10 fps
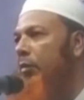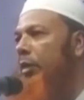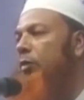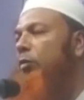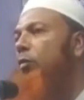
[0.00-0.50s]

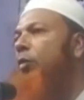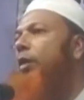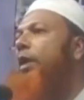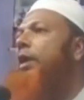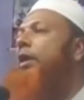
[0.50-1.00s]
হয়তো
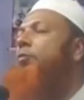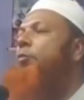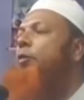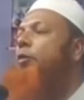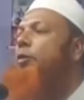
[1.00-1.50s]
অনেক রাত
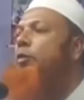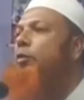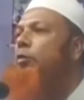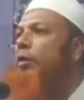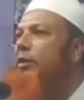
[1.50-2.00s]

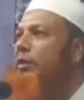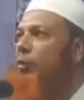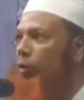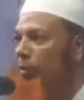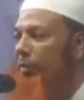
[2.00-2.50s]
পর্যন্ত ওয়াজ
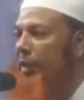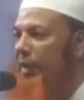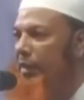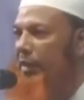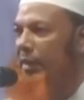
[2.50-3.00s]
চলবে
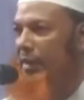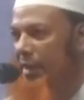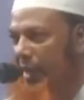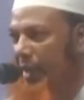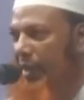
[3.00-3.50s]

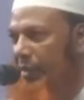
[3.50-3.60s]
না